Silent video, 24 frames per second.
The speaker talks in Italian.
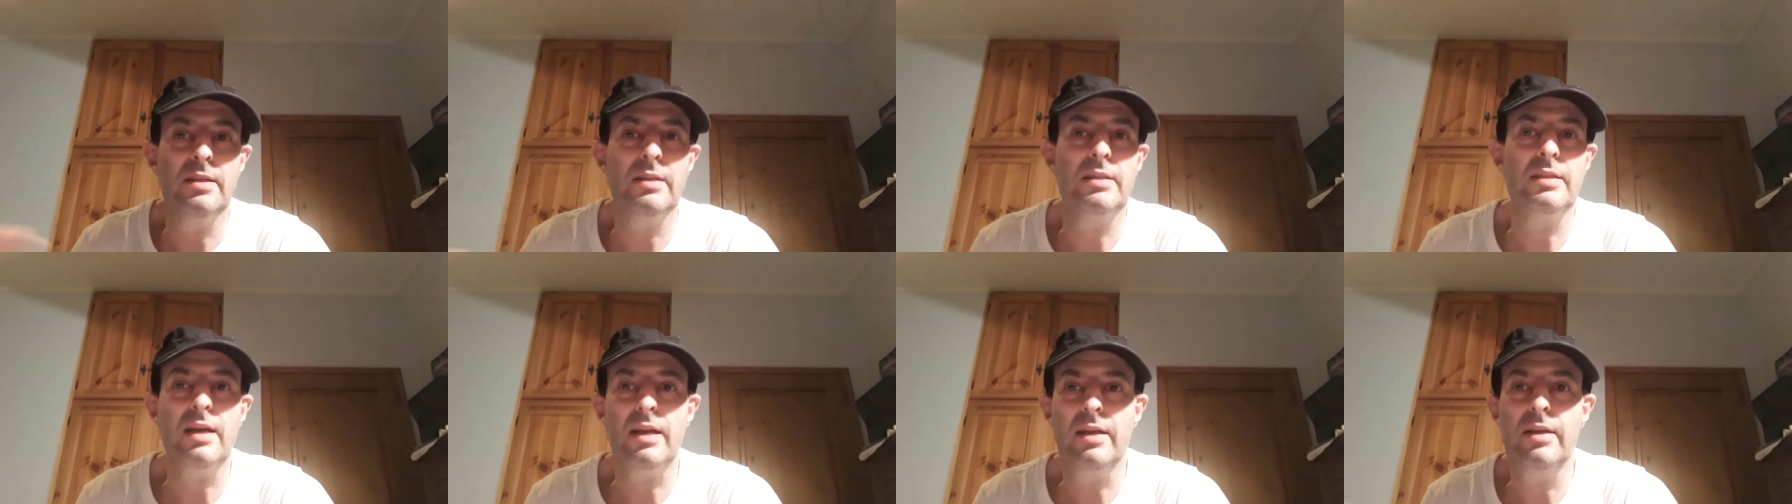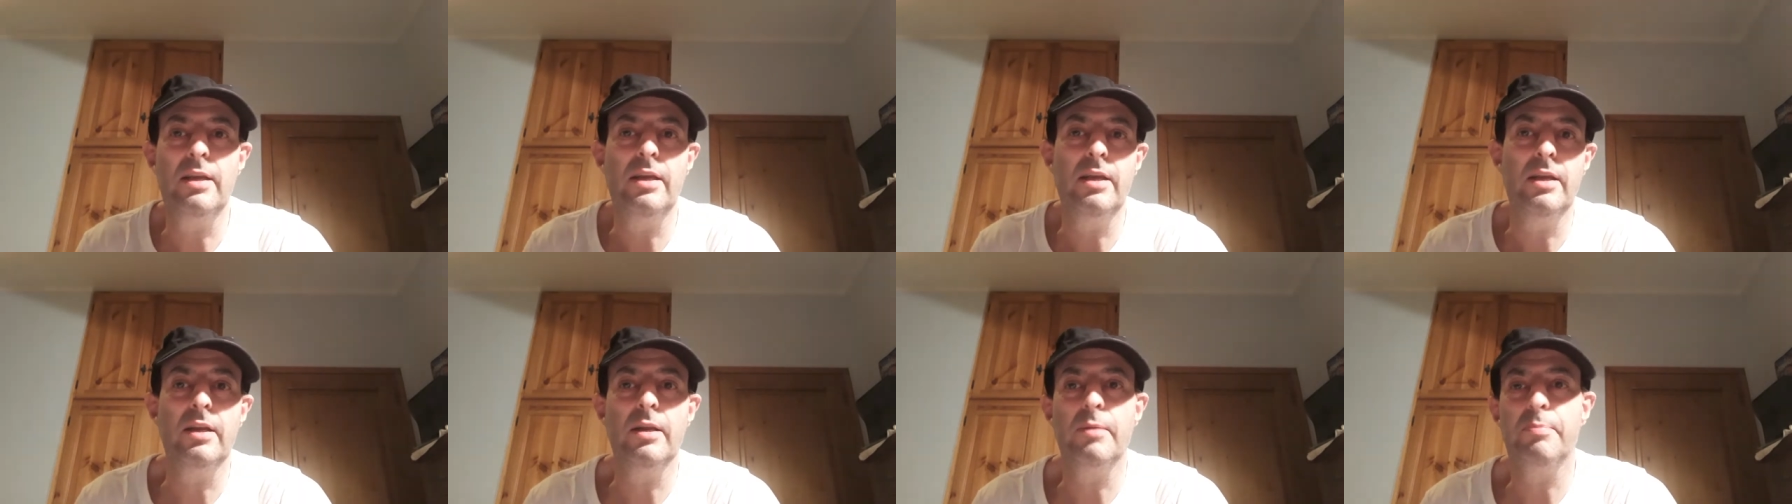i
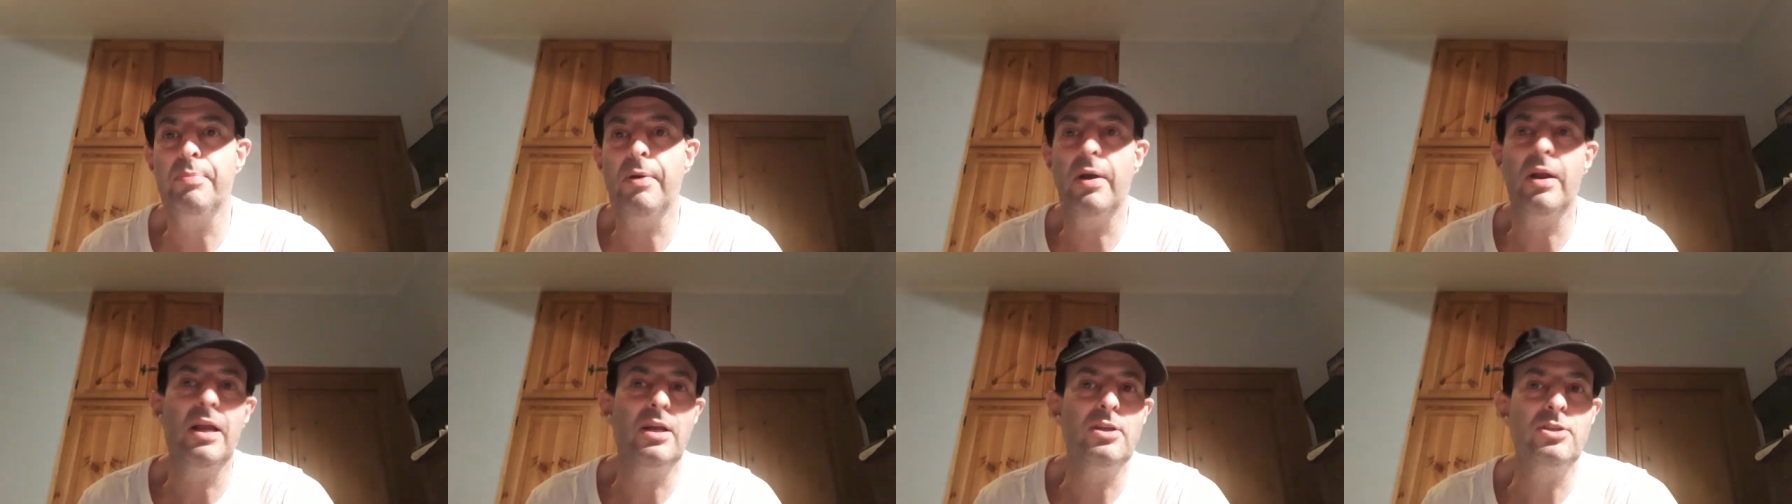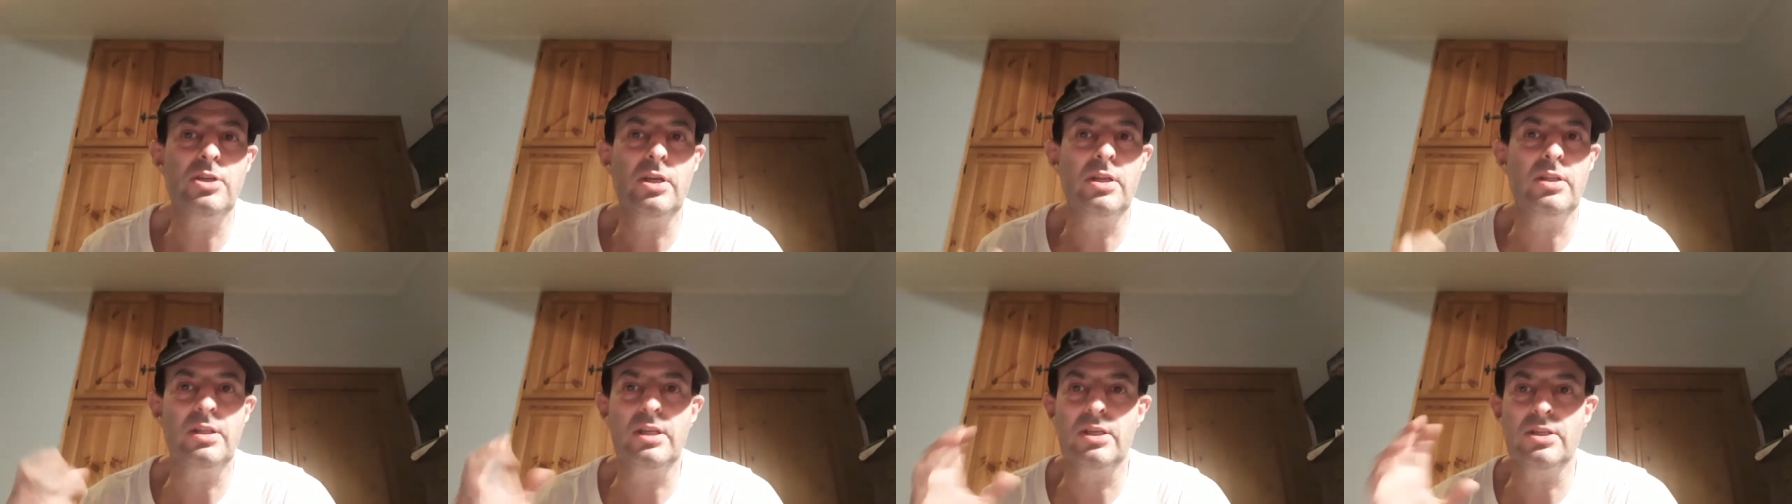trenini, poi la
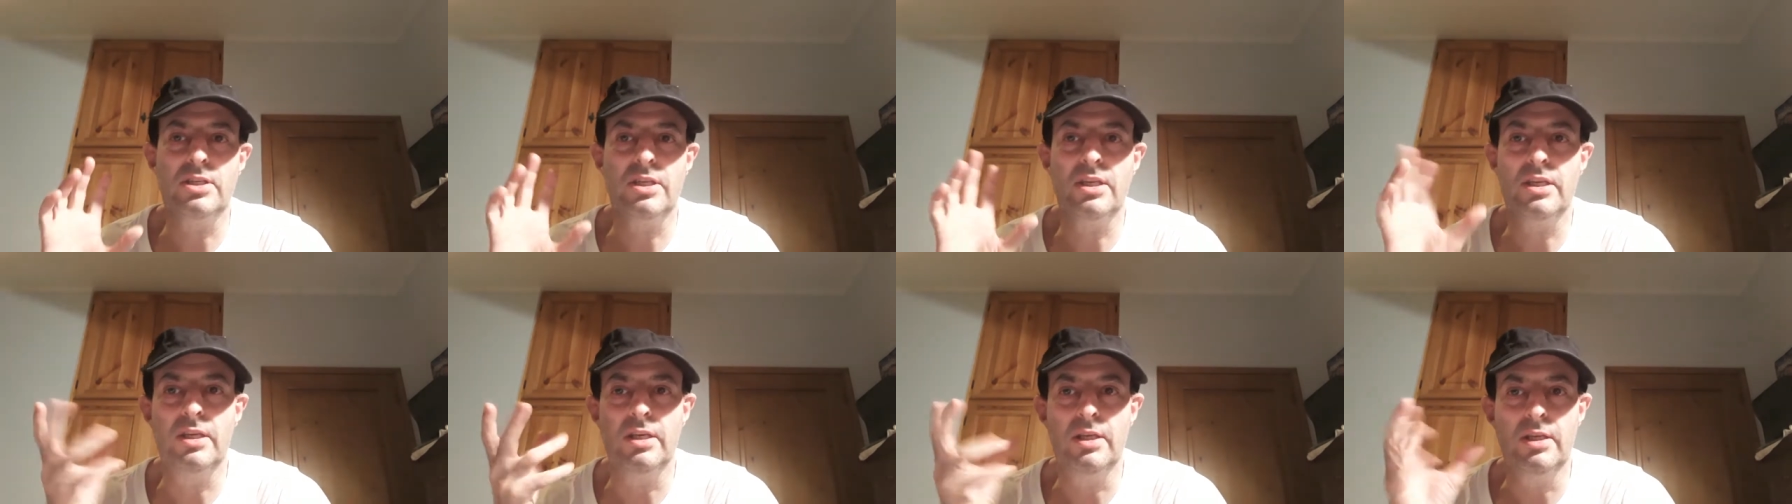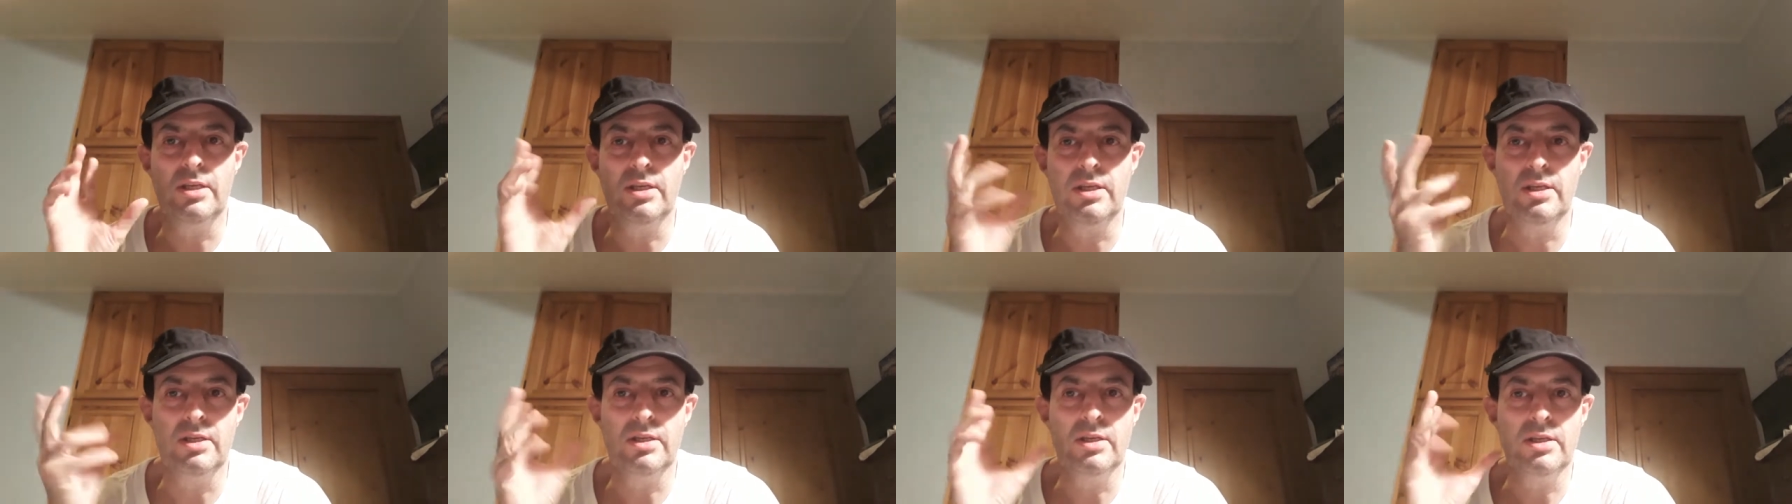gente
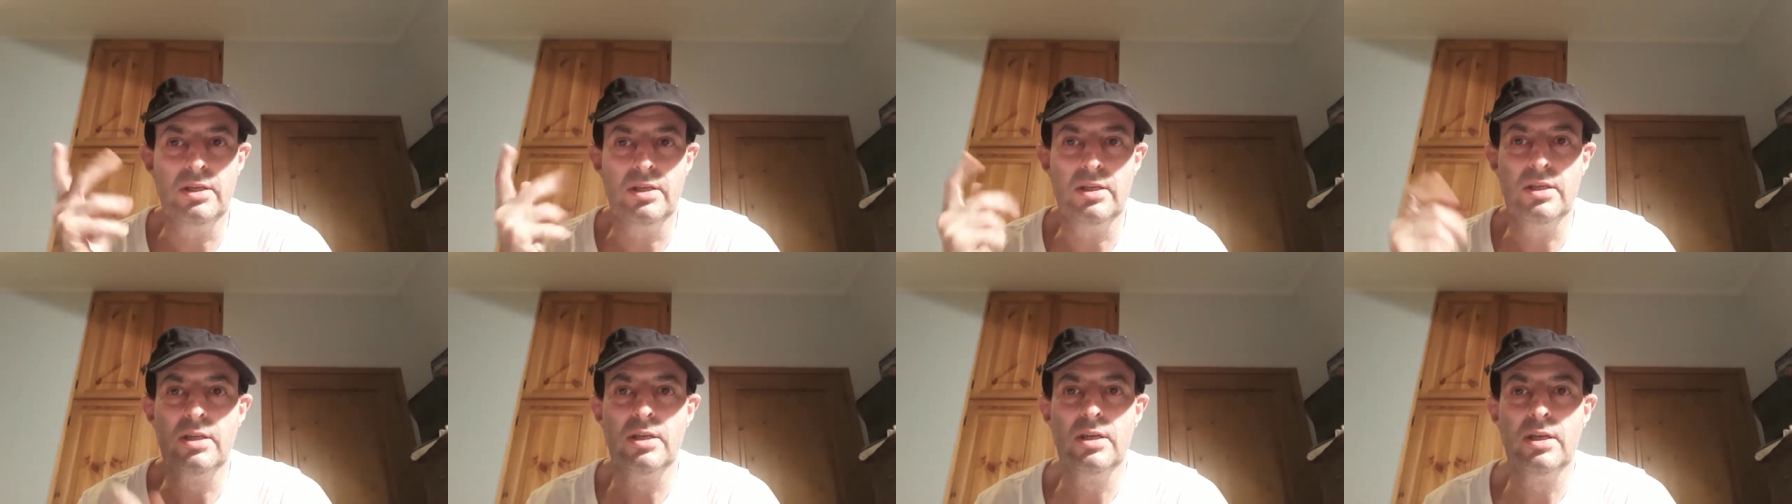si,